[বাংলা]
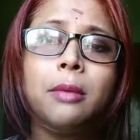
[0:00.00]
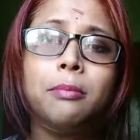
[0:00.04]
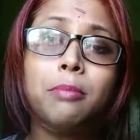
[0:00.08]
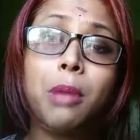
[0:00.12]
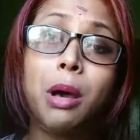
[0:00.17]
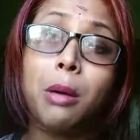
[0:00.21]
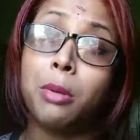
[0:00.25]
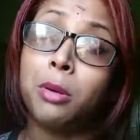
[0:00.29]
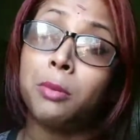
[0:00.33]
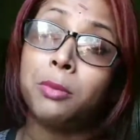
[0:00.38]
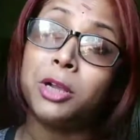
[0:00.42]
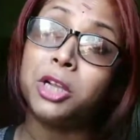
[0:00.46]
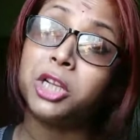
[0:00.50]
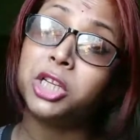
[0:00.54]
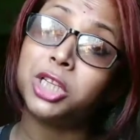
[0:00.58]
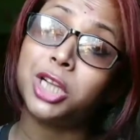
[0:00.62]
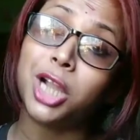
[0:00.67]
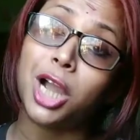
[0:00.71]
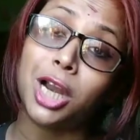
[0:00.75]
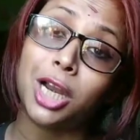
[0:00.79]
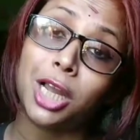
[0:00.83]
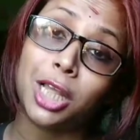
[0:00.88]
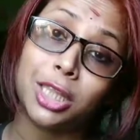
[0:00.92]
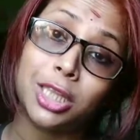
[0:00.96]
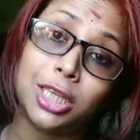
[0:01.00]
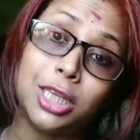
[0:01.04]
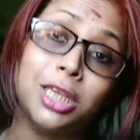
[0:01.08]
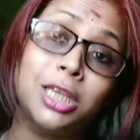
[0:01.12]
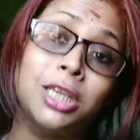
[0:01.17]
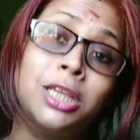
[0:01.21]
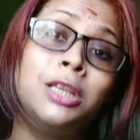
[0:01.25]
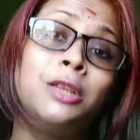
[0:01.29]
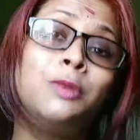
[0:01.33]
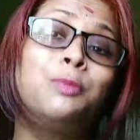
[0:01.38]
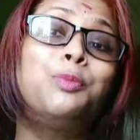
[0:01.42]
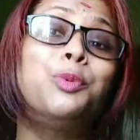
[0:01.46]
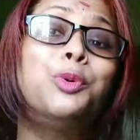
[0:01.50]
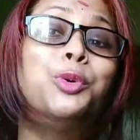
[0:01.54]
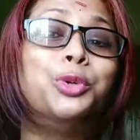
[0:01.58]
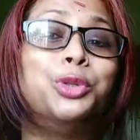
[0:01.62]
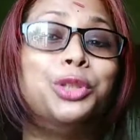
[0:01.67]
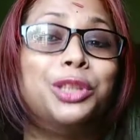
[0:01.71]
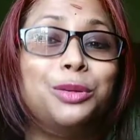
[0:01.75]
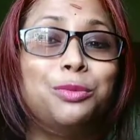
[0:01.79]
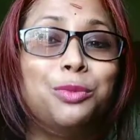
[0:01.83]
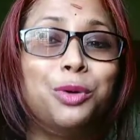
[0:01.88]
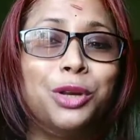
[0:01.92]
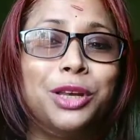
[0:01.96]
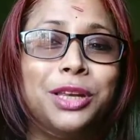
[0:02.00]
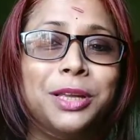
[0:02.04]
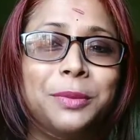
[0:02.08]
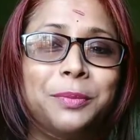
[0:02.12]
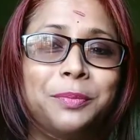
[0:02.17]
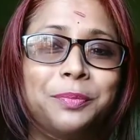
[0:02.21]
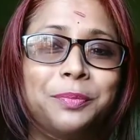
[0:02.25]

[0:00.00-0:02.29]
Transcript: বাবা মা সারাদিন পড়তে বলে